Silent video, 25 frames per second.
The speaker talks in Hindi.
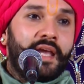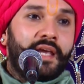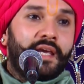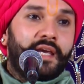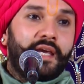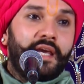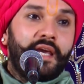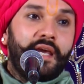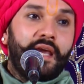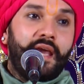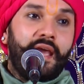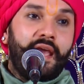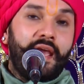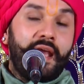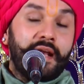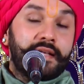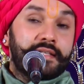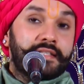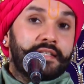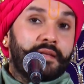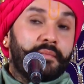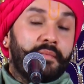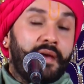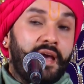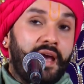कि एक
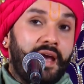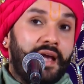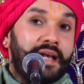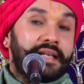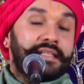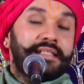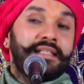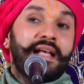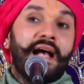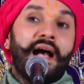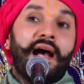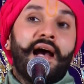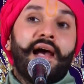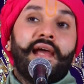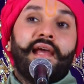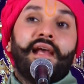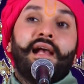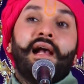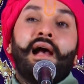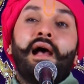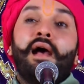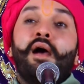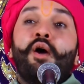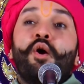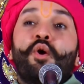समय ऐसा
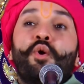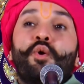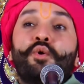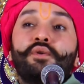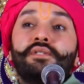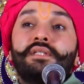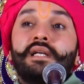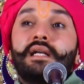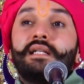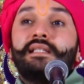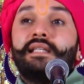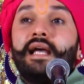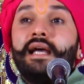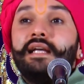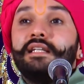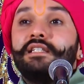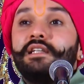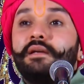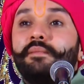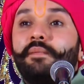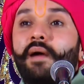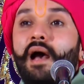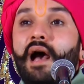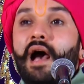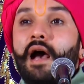आएगा हो सकता है
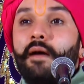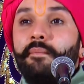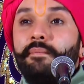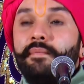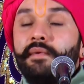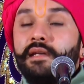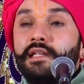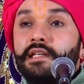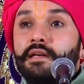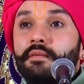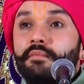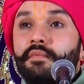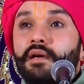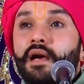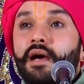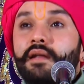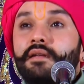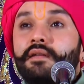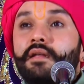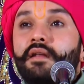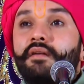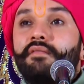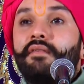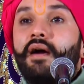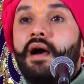जब आप नियम का
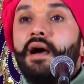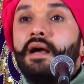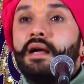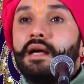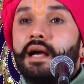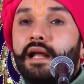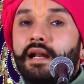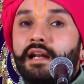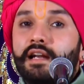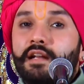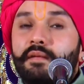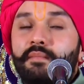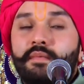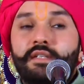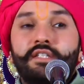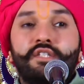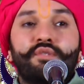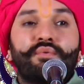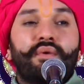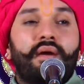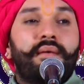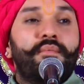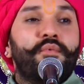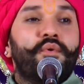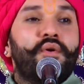निर्वाह करने में
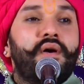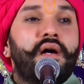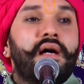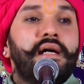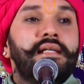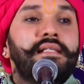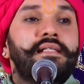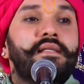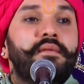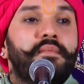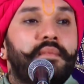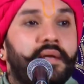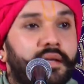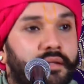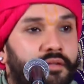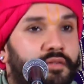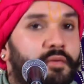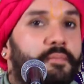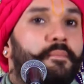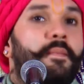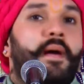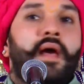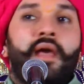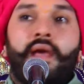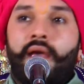स्वयं को असमर्थ
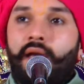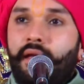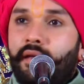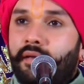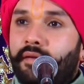पाए